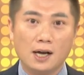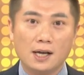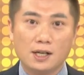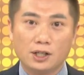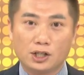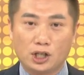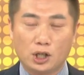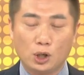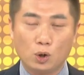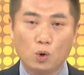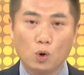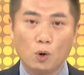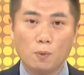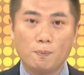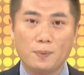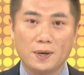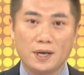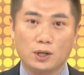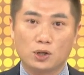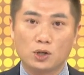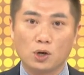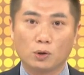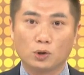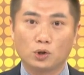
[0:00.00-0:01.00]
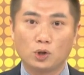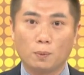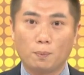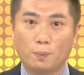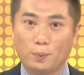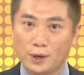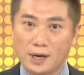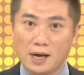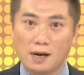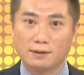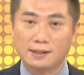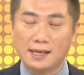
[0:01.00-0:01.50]
持股比重就
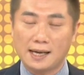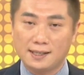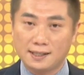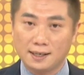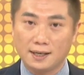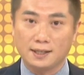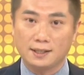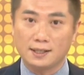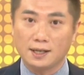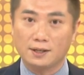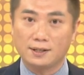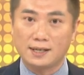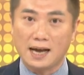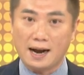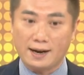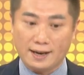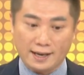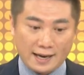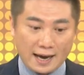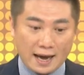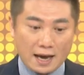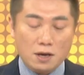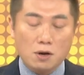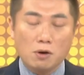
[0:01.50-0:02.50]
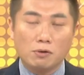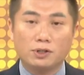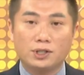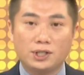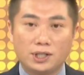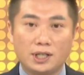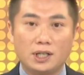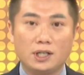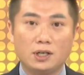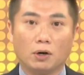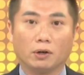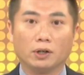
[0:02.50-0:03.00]
不要在这里增加，你可以用
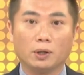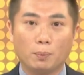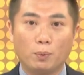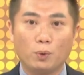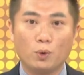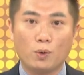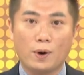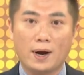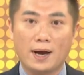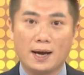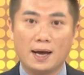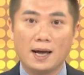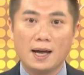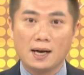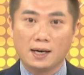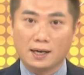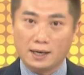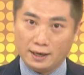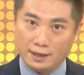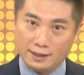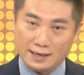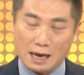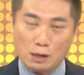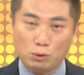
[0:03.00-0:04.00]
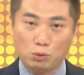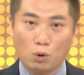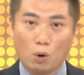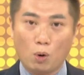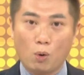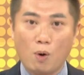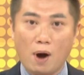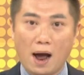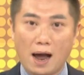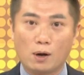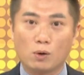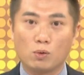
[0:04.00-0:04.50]
既有的部位可能来做
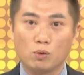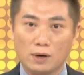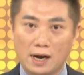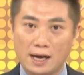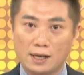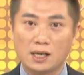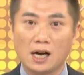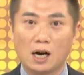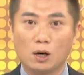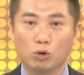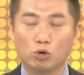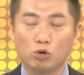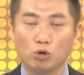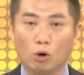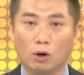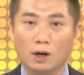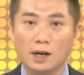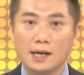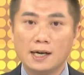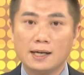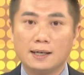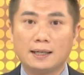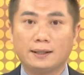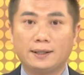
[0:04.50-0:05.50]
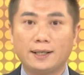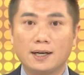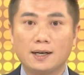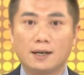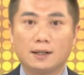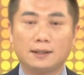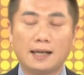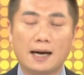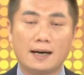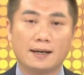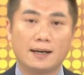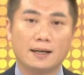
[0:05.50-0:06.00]
换股来操作。那第二个，
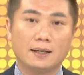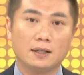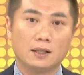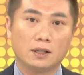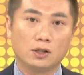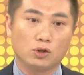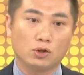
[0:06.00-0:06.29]
当然呢，